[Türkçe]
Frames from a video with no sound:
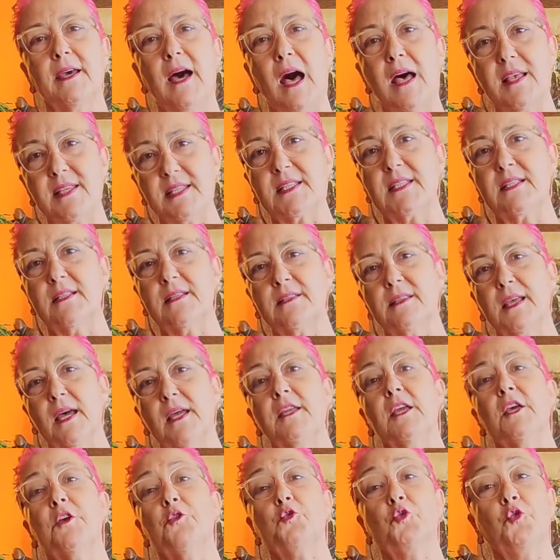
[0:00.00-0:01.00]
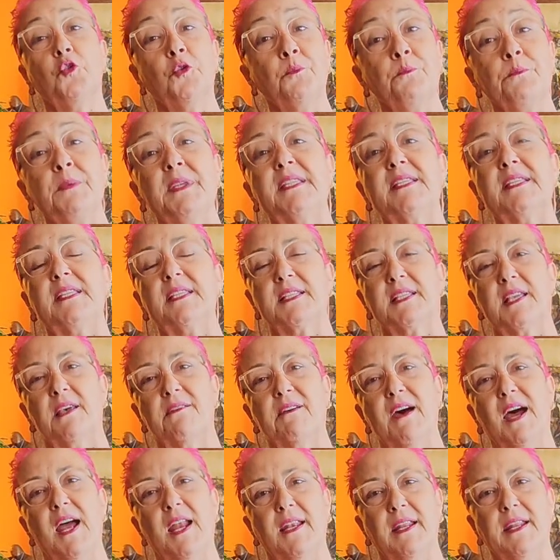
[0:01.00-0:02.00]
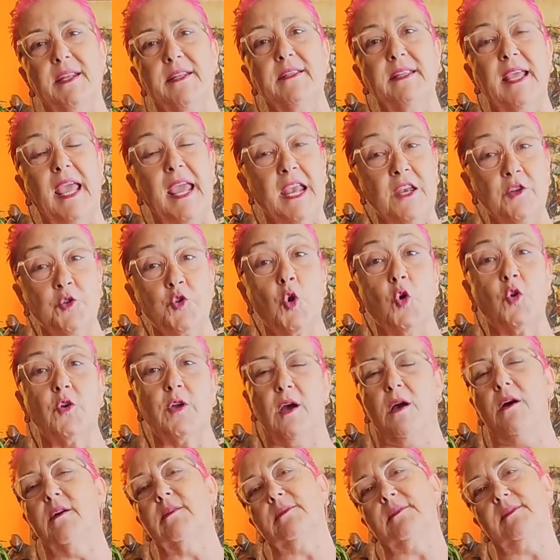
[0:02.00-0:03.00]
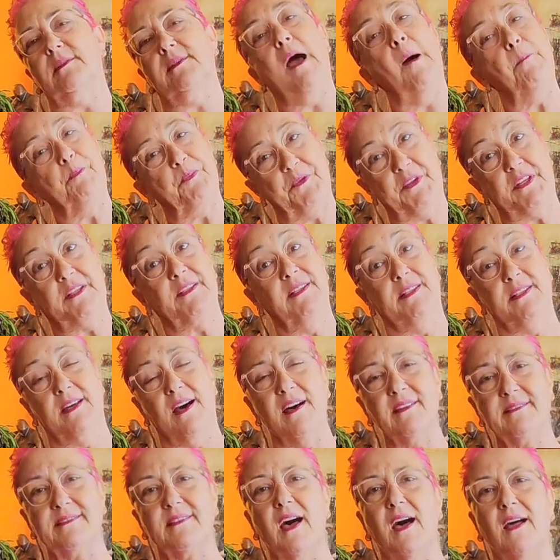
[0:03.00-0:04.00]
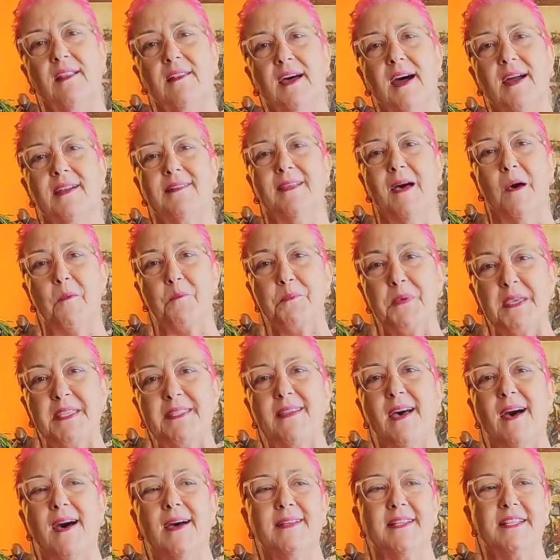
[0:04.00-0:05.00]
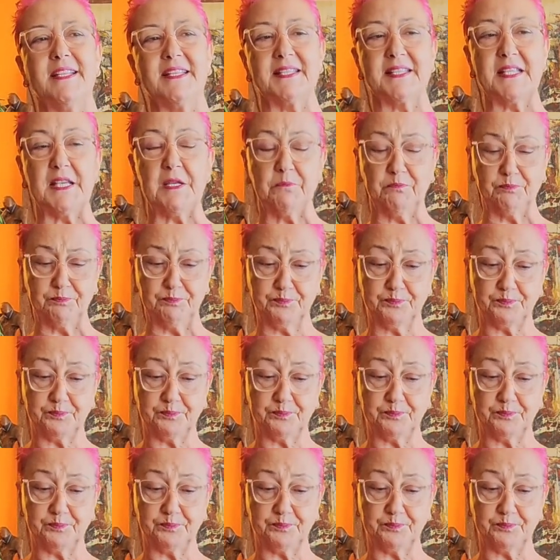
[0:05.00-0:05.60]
aslında tüm bitki severlerin en çok hat yaptıkları hatalardan bir tanesi